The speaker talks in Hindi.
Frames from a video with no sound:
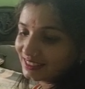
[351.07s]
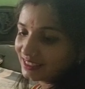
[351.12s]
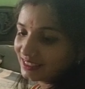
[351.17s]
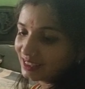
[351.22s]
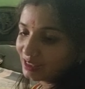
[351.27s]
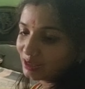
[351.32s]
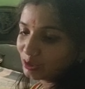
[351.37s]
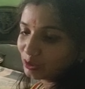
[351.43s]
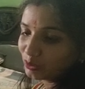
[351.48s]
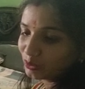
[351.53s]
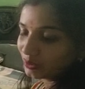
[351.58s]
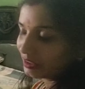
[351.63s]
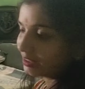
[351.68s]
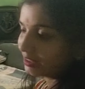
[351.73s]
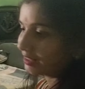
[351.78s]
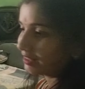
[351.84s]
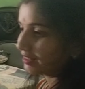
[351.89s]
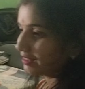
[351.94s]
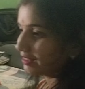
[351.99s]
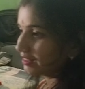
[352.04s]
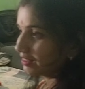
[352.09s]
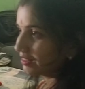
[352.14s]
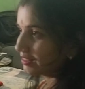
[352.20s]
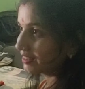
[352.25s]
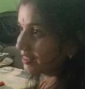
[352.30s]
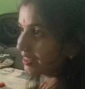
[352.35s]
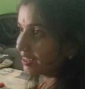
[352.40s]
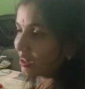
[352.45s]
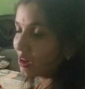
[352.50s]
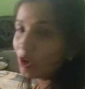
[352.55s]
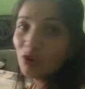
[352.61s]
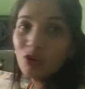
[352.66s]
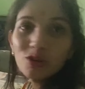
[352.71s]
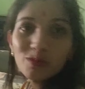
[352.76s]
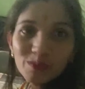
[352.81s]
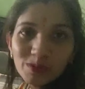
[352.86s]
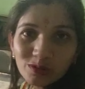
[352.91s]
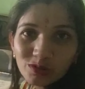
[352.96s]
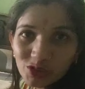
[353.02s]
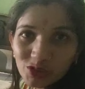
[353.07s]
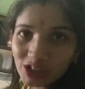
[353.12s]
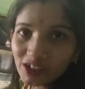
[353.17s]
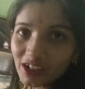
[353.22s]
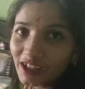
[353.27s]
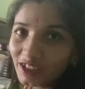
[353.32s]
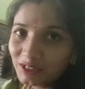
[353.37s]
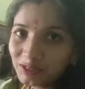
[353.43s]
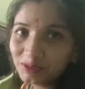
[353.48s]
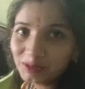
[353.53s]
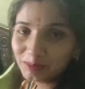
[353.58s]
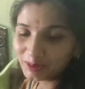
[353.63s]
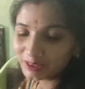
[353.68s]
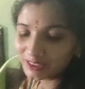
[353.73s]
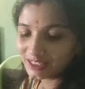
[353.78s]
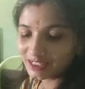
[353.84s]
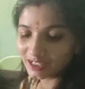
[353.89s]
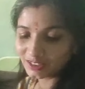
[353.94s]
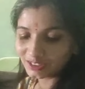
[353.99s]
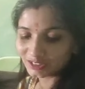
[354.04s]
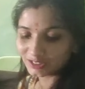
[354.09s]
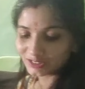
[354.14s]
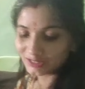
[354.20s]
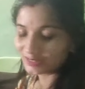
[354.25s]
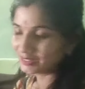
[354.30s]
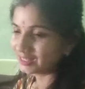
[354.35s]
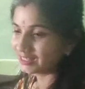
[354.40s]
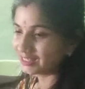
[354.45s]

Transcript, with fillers: कल दूंगी और भी कुछ लाई हूँ अभी दिखाती हूँ